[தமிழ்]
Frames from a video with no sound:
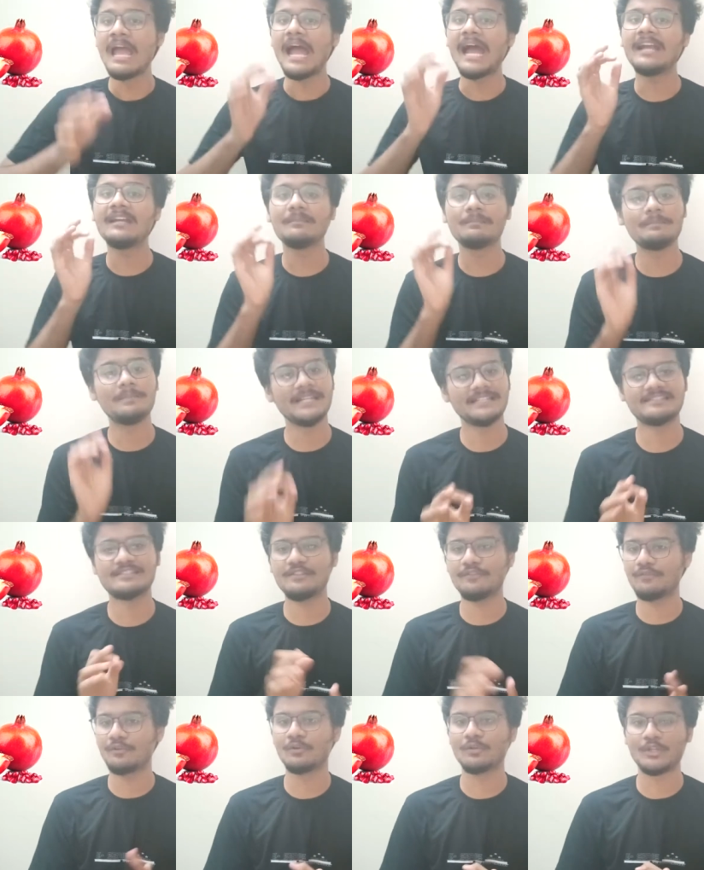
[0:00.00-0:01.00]
அண்ட் பெஸ்ட்
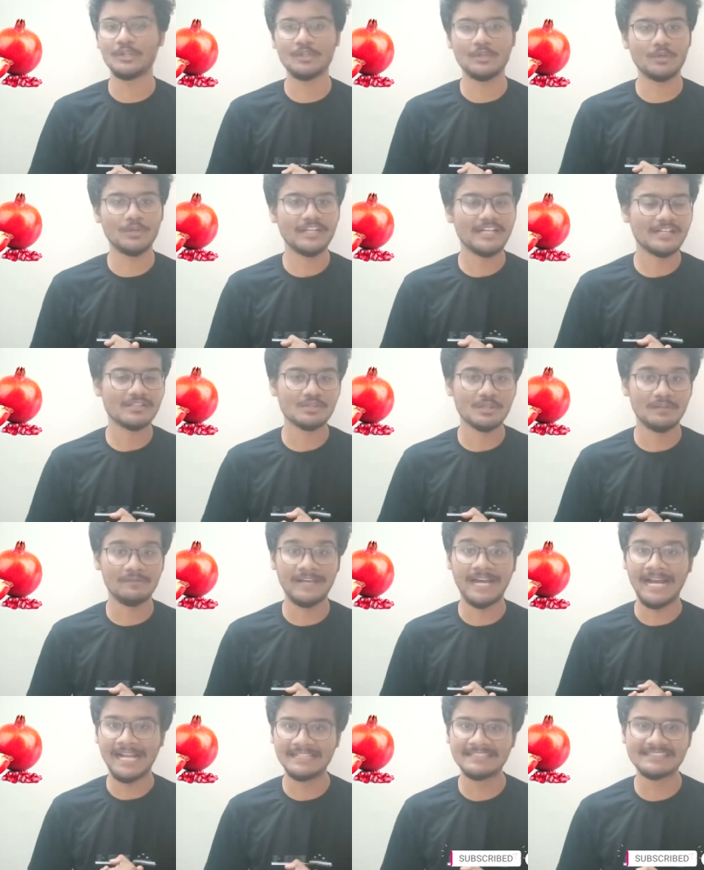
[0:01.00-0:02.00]
ஃப்ரூட்டுன்னு கூட நான்
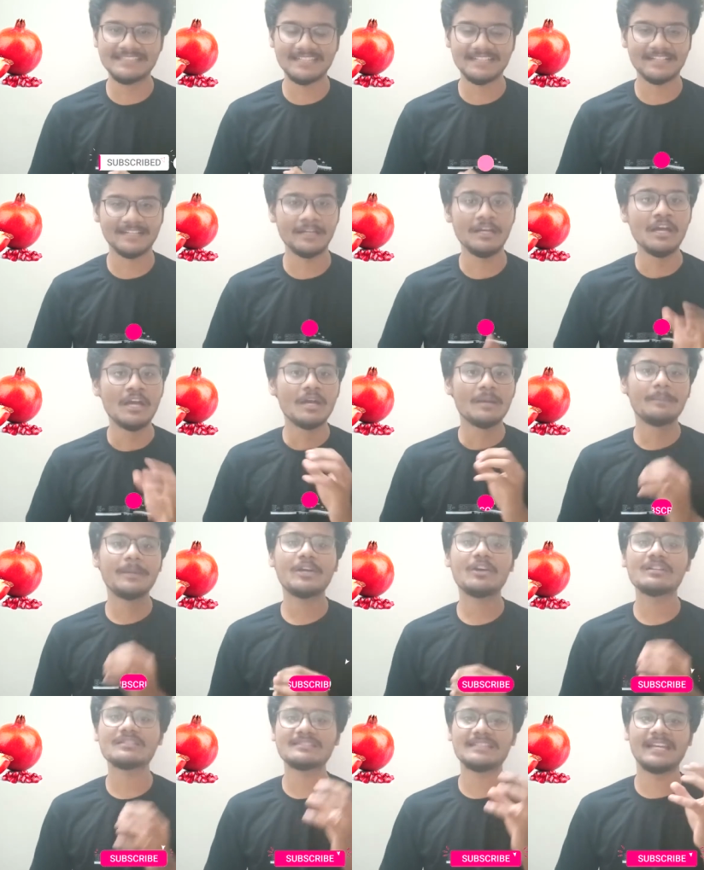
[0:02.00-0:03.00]
சொல்வேன் அல்சருக்கு
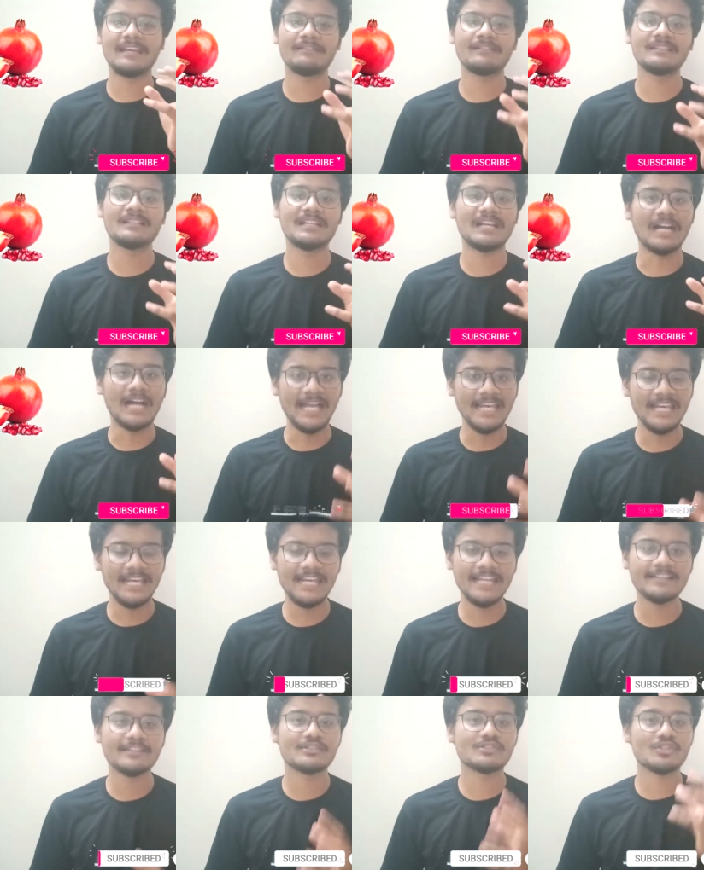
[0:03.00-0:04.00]
பிகாஸ் நீங்கள் வந்து
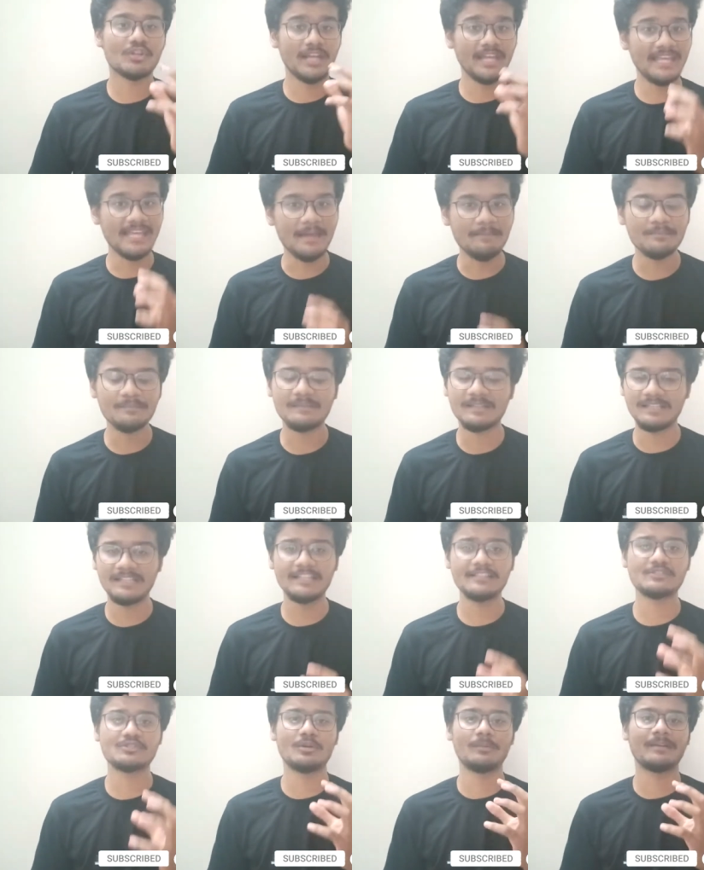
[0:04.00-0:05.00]
காலையில் எந்திரிச்சோன்னா
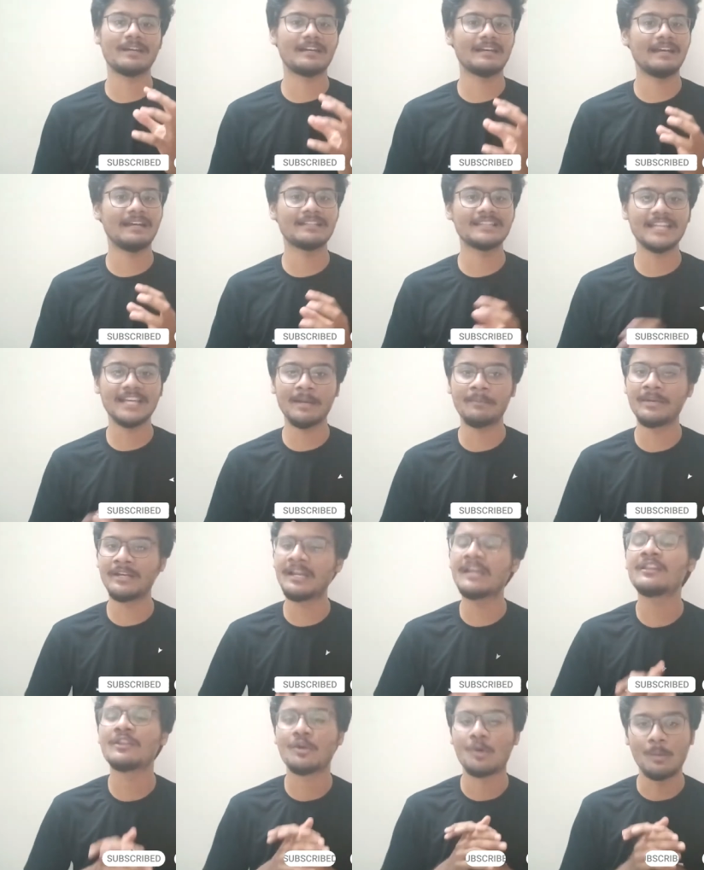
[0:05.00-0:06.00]
எம்டி ஸ்டொமக்கில் எடுத்தீங்க
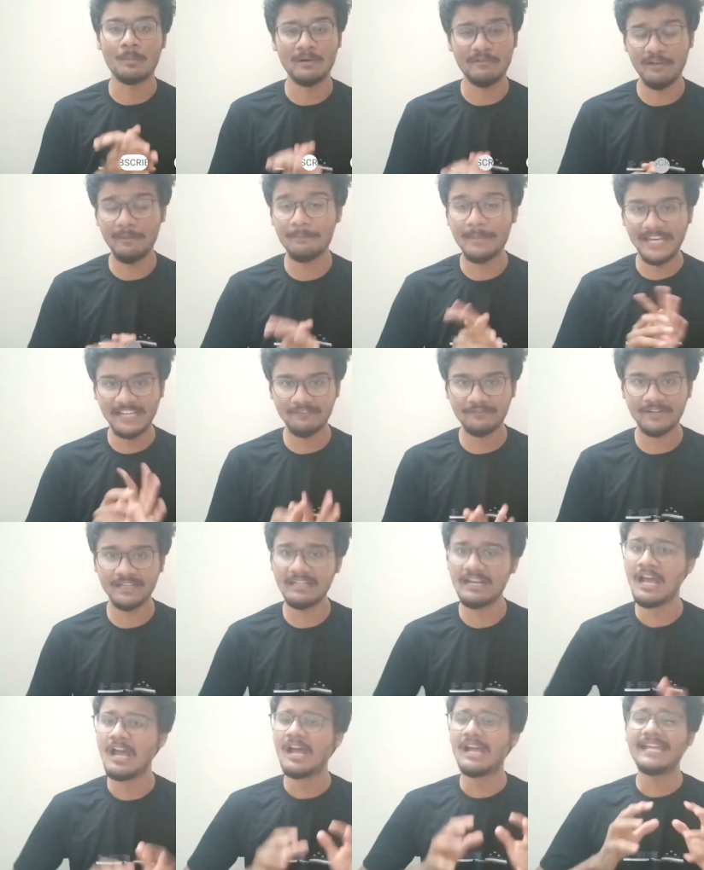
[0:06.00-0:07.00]
அப்படின்னா அது ரொம்பவே
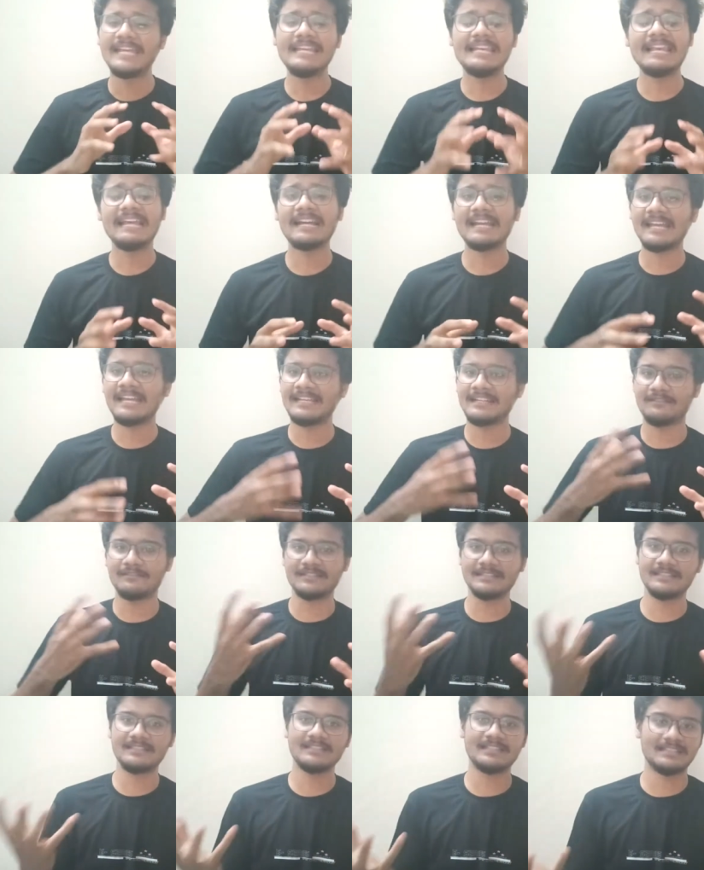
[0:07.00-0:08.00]
பெனிஃபிட் இல்லைங்க எனக்கு
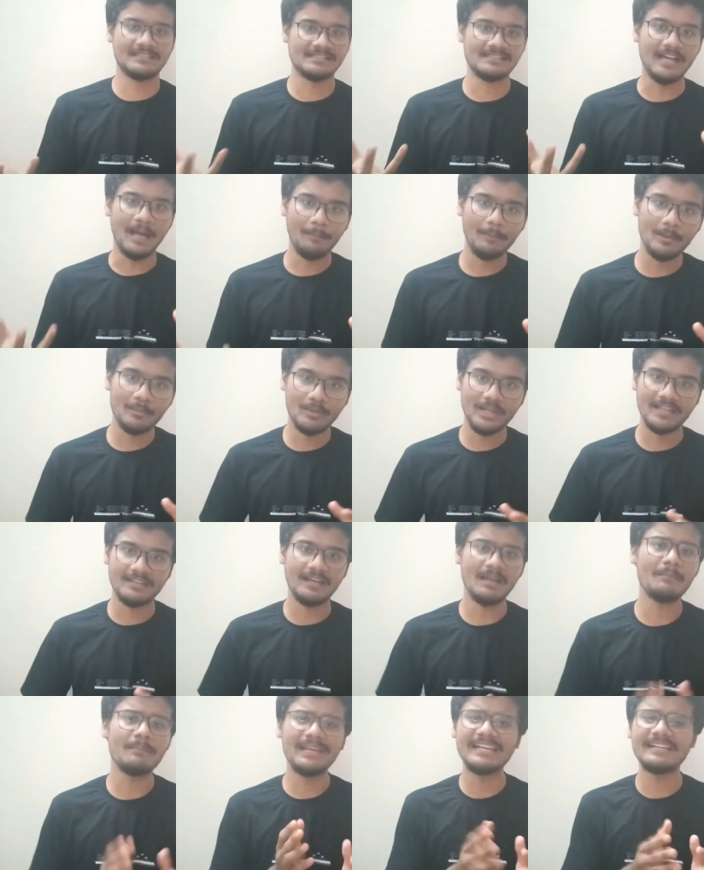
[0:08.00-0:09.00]
வந்து அது சாப்பிட
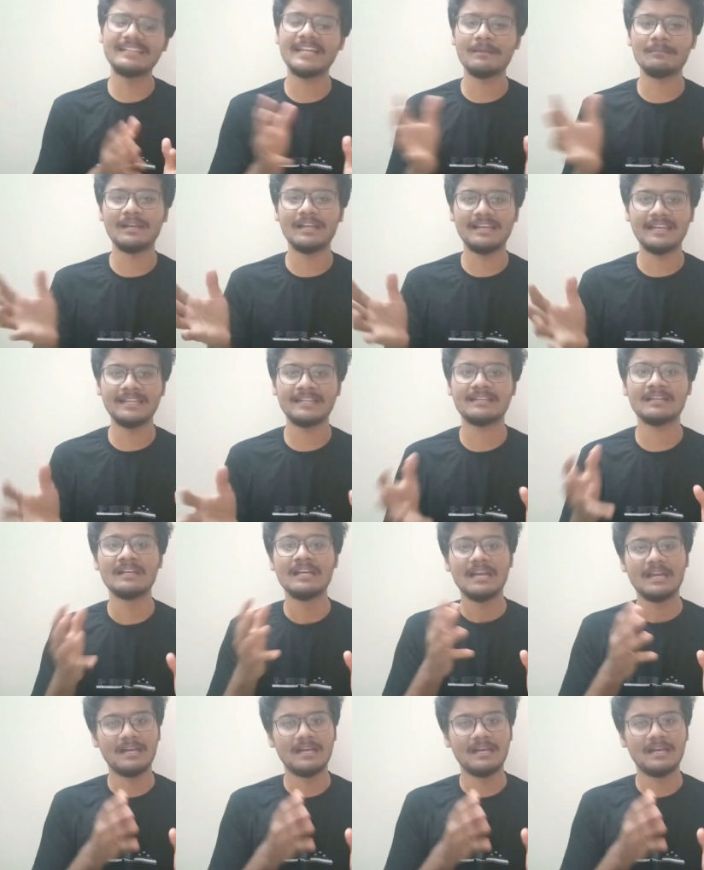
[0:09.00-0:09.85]
முடியாதுன்னா மீல் டைமில் லைக்